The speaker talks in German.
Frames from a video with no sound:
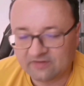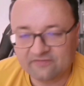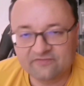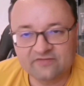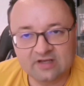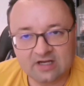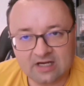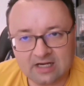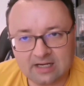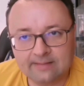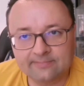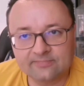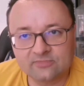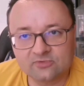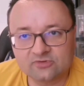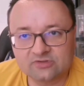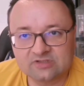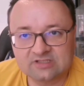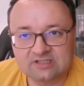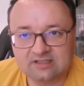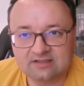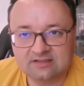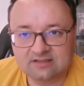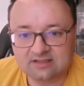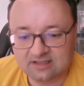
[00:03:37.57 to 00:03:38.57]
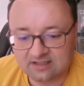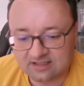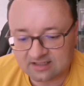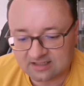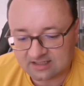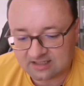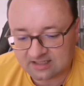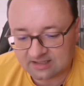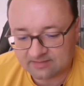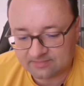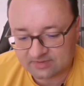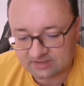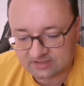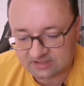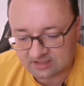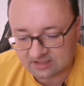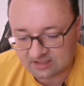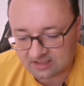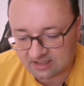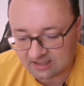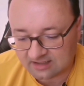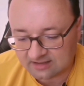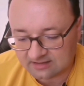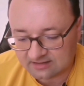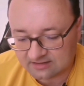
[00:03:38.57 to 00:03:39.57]
Aber wir haben uns hinterher ein
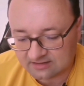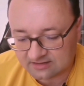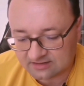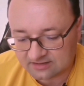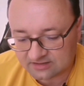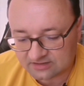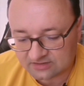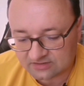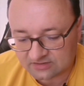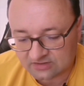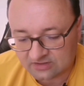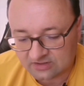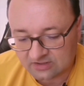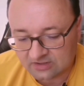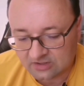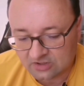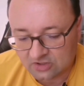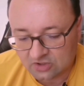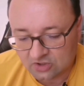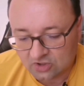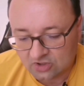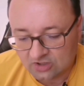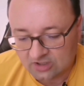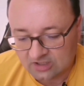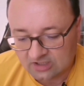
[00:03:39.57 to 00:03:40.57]
bisschen geeinigt